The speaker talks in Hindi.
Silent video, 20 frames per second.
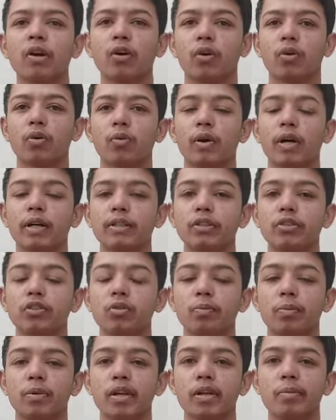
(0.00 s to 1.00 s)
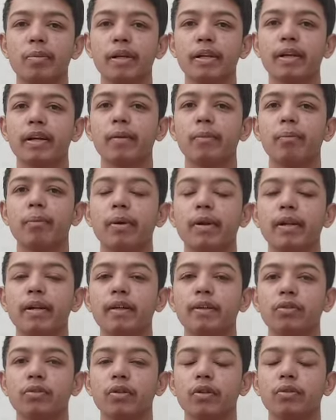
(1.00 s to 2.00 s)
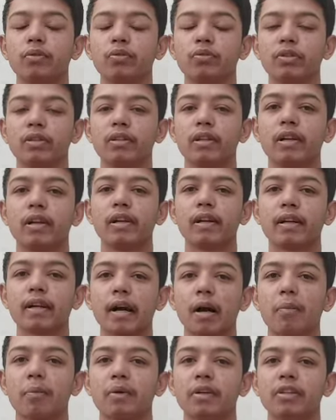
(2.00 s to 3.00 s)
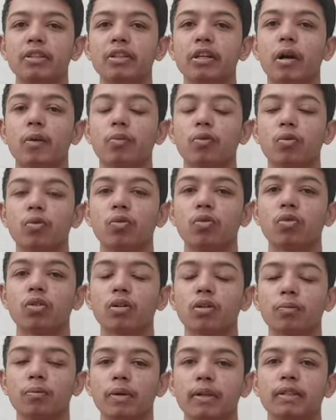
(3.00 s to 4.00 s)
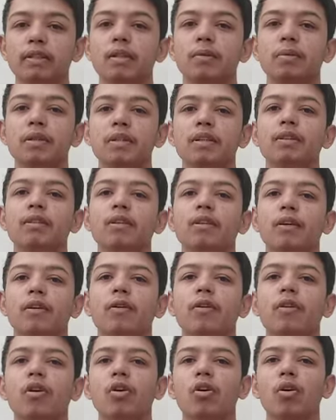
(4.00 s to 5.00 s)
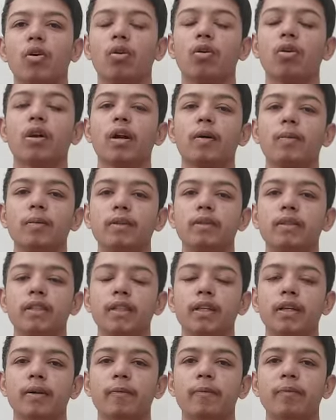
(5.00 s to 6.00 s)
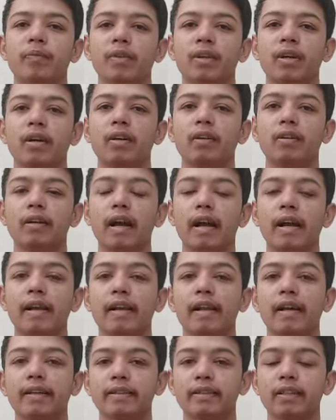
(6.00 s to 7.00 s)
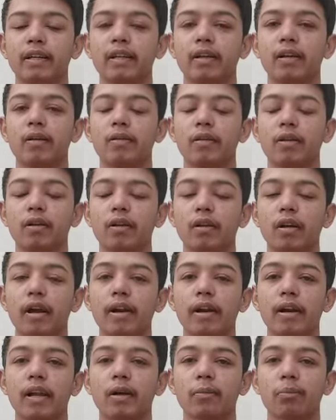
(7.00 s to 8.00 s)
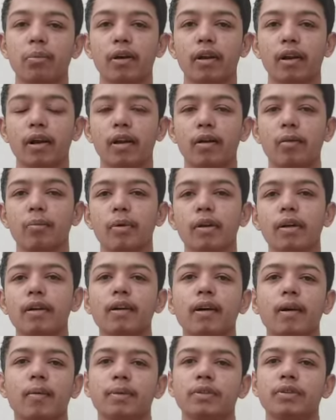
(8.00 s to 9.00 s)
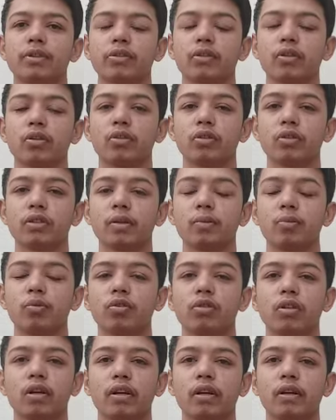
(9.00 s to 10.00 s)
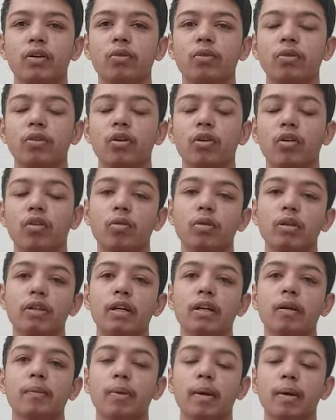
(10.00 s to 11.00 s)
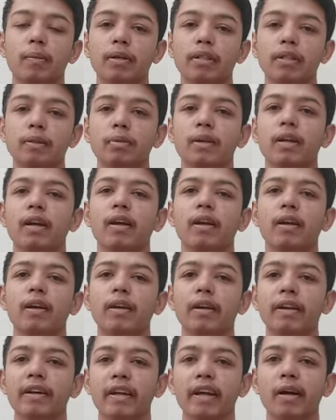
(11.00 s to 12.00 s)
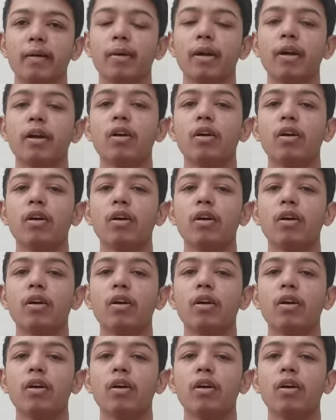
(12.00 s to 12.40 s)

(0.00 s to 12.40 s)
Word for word: और वहाँ से जो बड़ी बड़ी कंपनियाँ होती है उनके लिए काम कीजिए आपको वो पैसे भी देती है और आप इससे नाइन लैख से नाइन लैख पर एनम भी कमा सकते हो इससे बहुत अर्निंग होती है और ये ज़्यादा फेमस भी है इंडिया में